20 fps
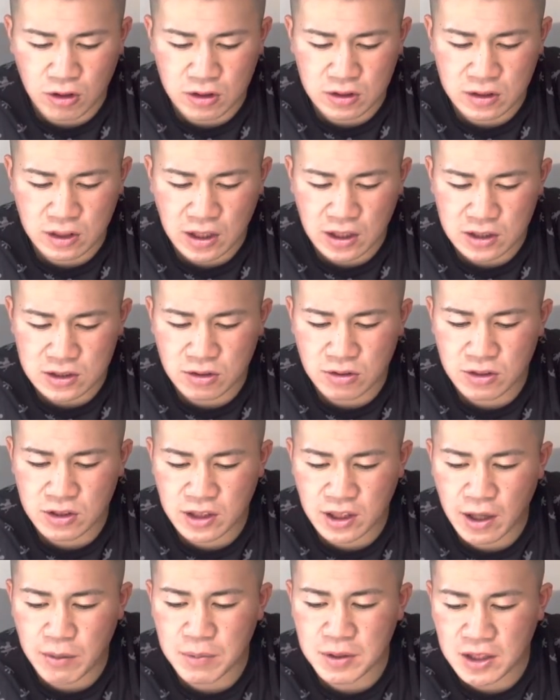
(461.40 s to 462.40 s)
だからそれ
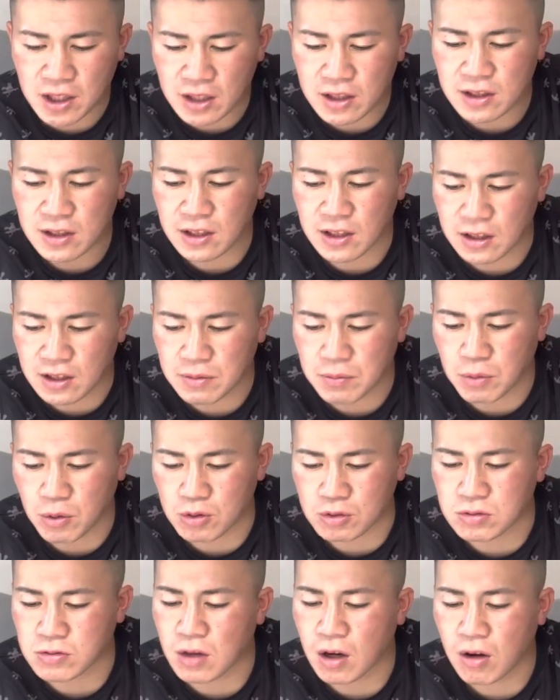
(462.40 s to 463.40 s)
で辞めたってね、
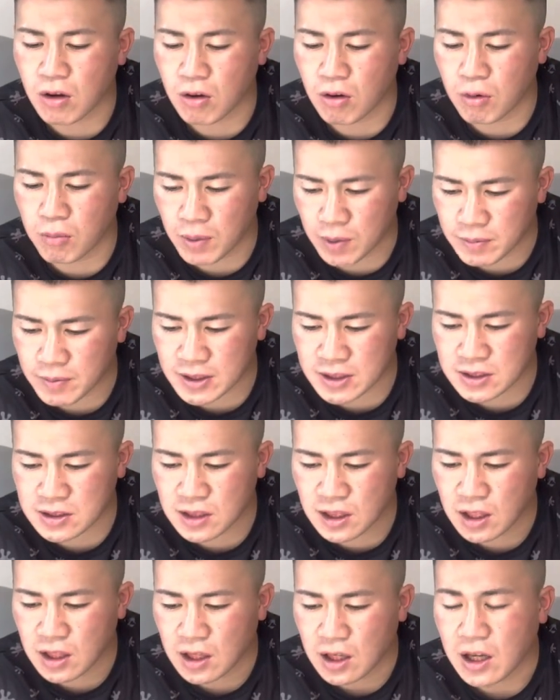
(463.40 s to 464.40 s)
僕は思います。
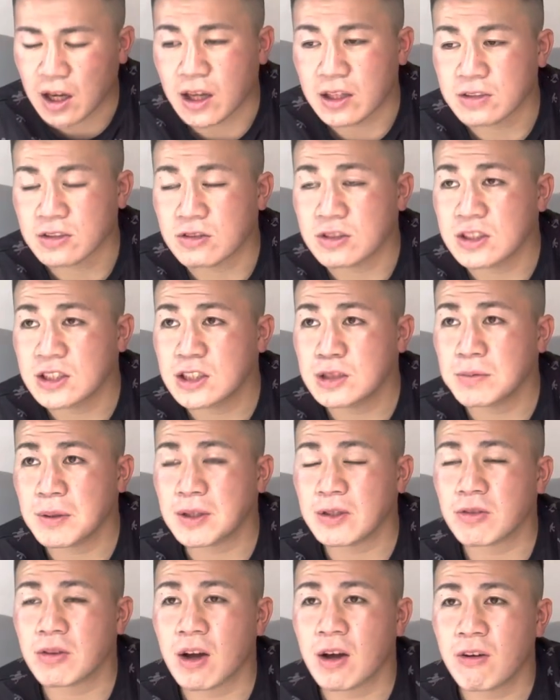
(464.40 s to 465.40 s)
あそのいじめ
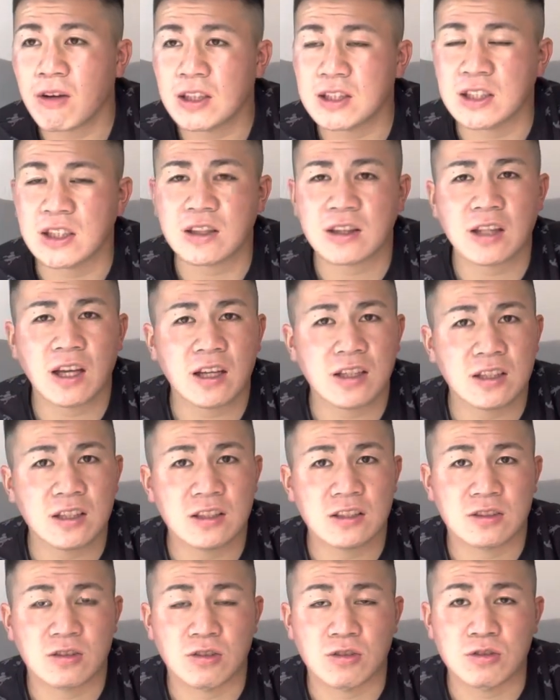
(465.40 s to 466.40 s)
とかは絶対
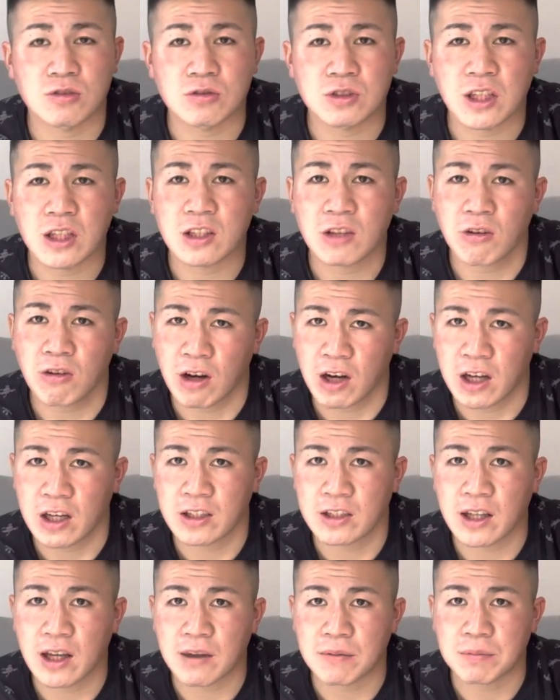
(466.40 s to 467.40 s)
にそういう受けるようなね、
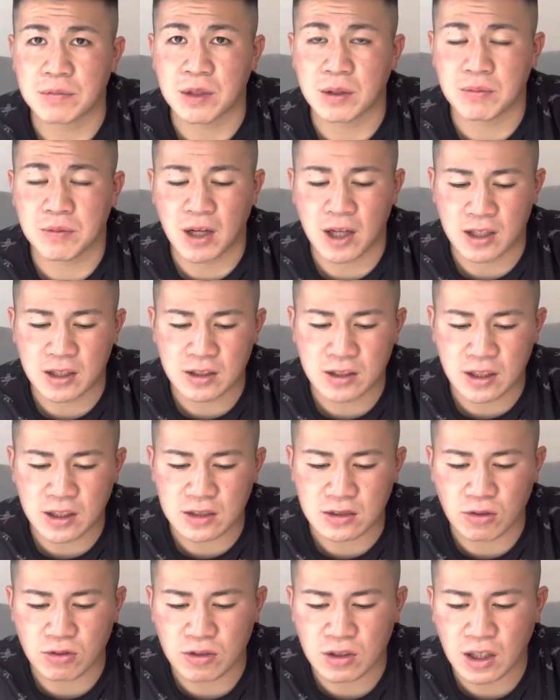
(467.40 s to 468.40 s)
タイプでもないんで、
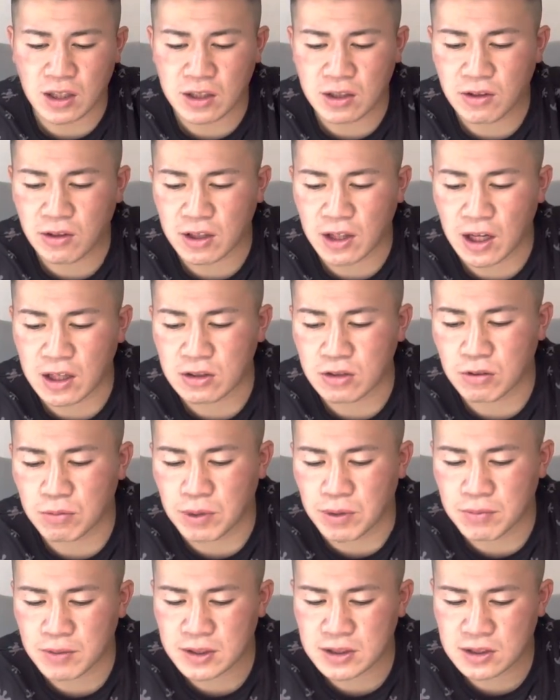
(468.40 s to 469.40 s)
そんなんではないと思
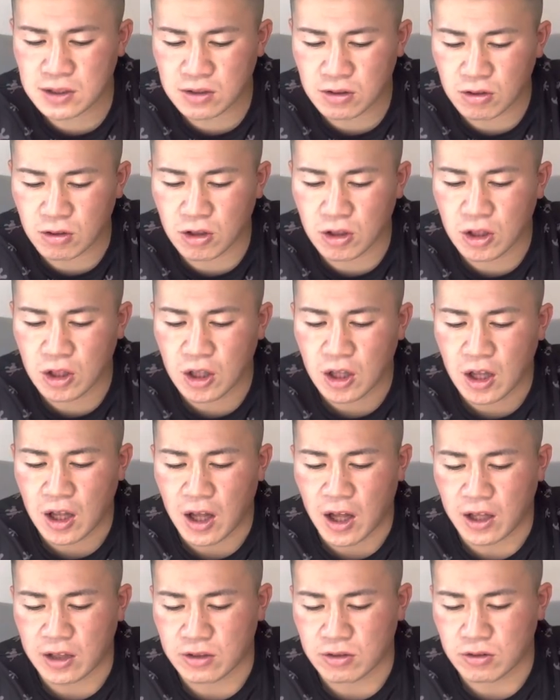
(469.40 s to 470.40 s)
いますけど、
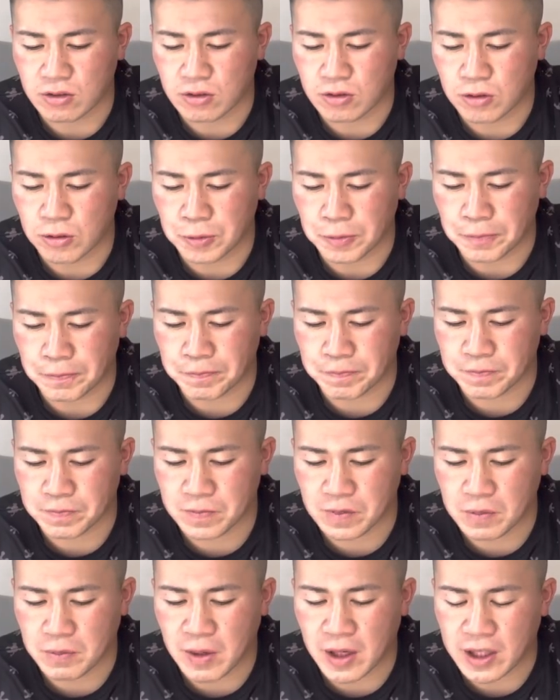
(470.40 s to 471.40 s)
あの
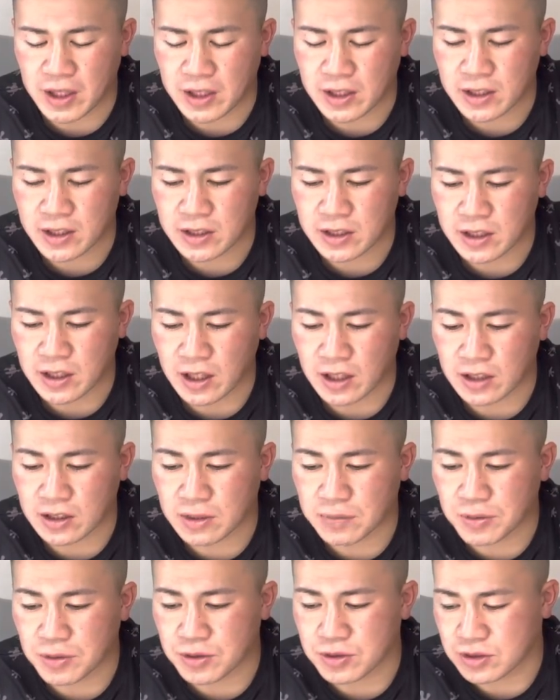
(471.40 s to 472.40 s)
まあね、平方
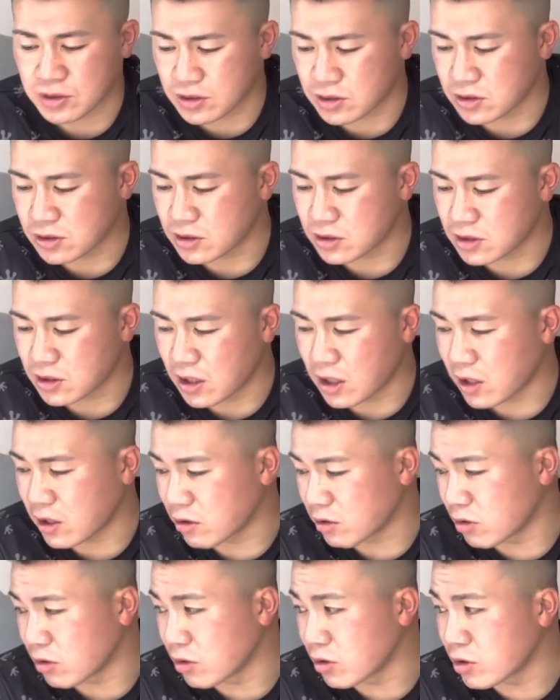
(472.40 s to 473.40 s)
ボーイズ、あ
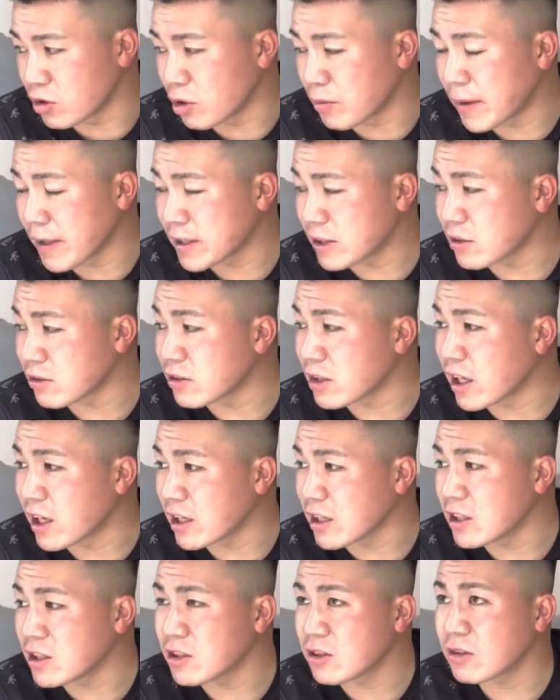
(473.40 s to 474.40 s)
の4番っていうね、
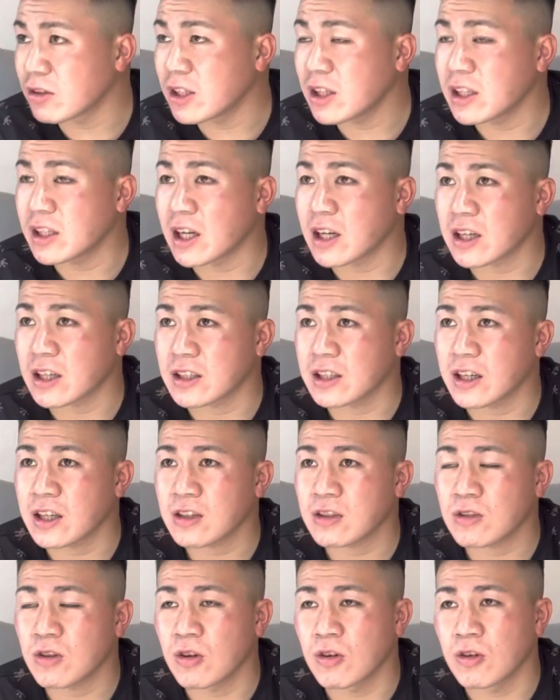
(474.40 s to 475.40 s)
エリートで、なんか結
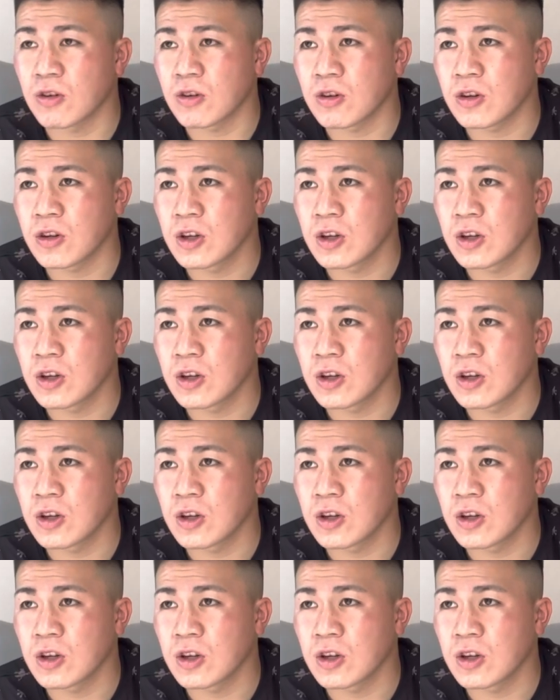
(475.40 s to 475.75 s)
構、